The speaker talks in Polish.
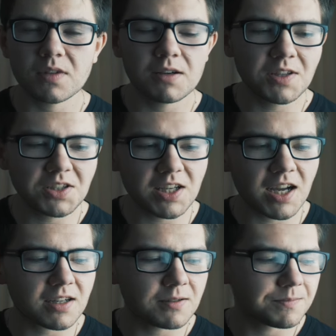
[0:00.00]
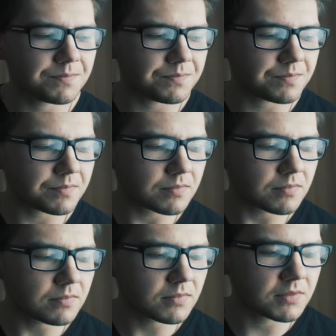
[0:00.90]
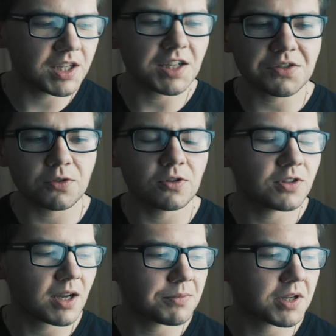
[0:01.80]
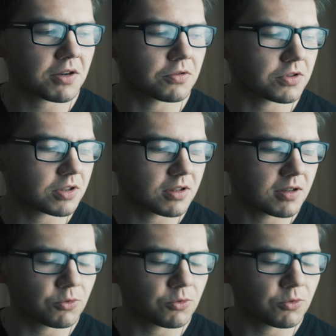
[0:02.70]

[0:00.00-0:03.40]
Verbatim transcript: Wiecie, jak nieraz oglądamy jakąś,